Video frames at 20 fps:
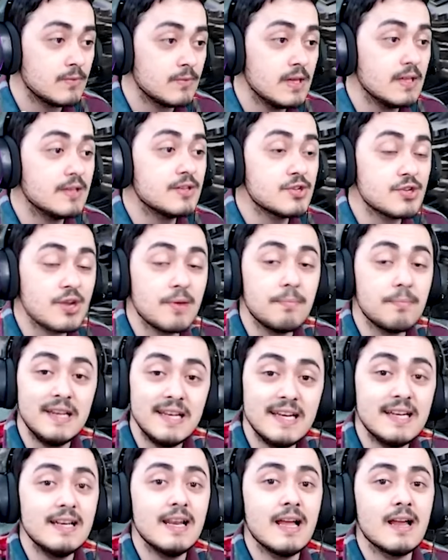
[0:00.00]

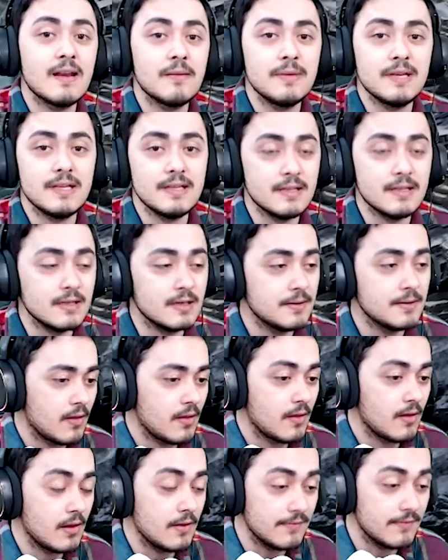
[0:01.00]
Yetişebilirler miydi?
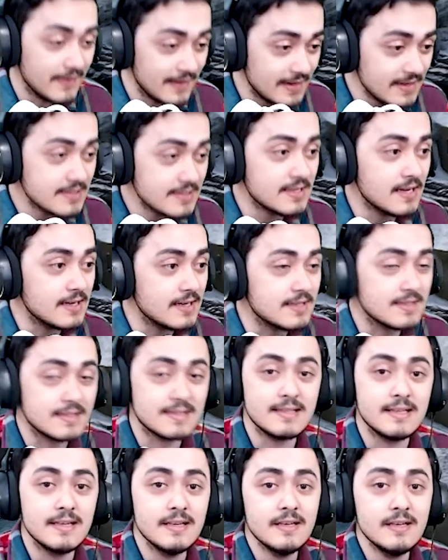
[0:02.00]
Ya verirsen
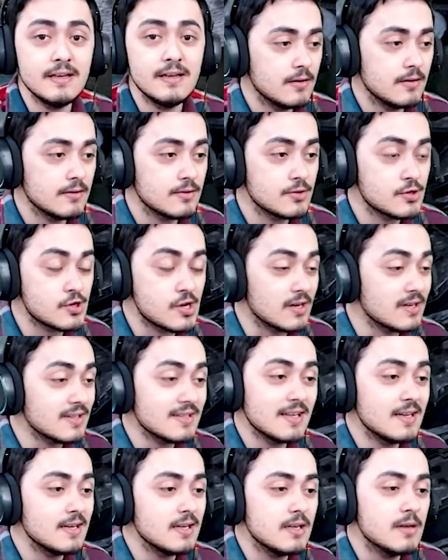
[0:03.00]
izni
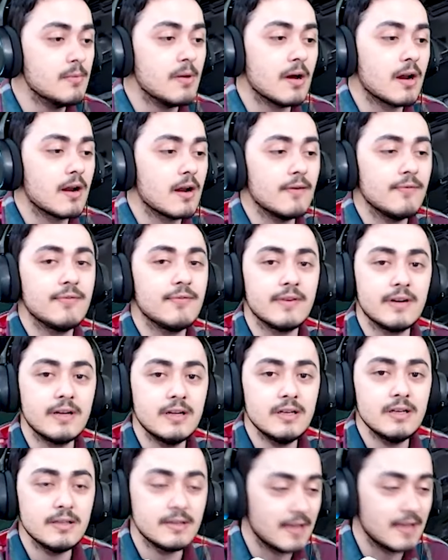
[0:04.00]
Çıkarırsan imar
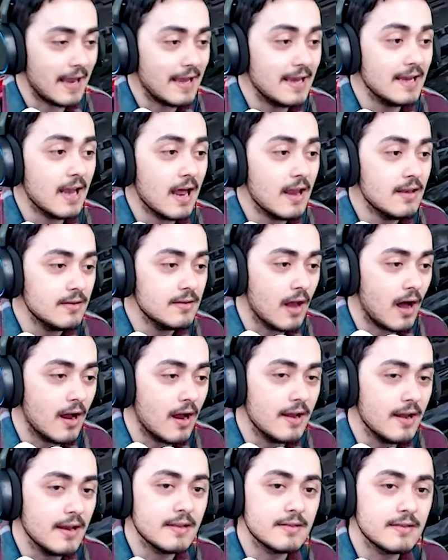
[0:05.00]
affı denilen
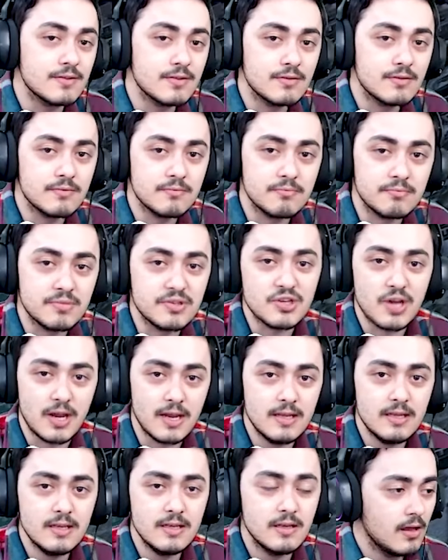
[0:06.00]
lanet bir
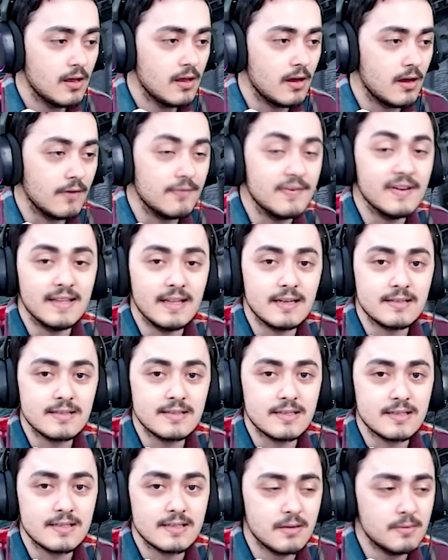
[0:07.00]
şey.
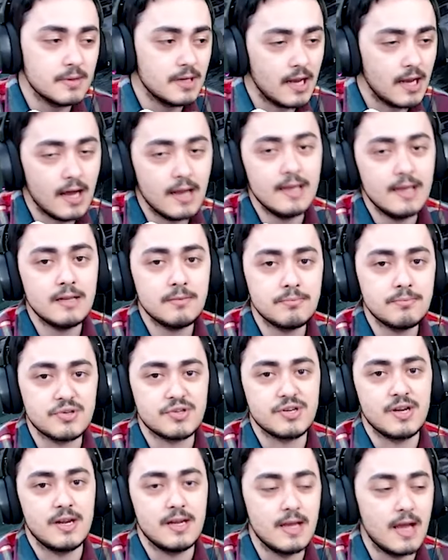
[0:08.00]
Affedersiniz ama lanet bir
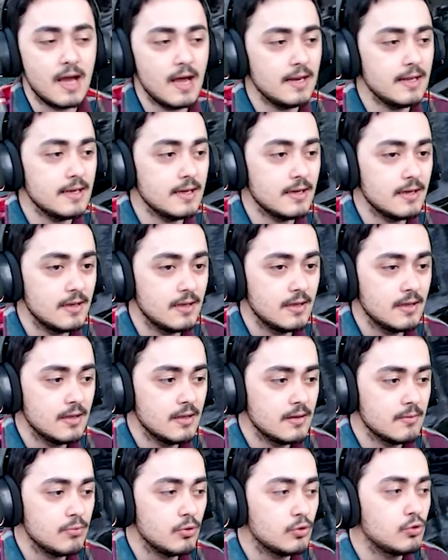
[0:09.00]
şey. Yani
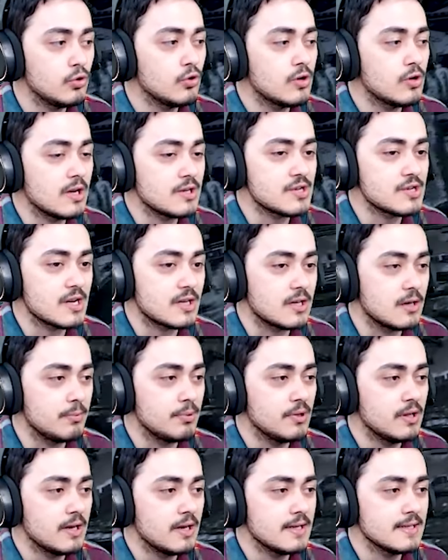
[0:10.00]
bütün kaçak
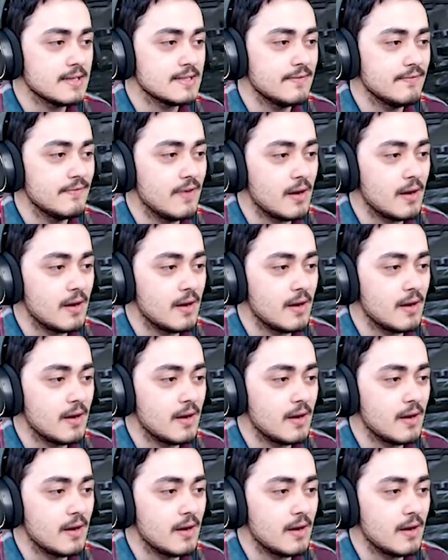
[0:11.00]
yapılara izin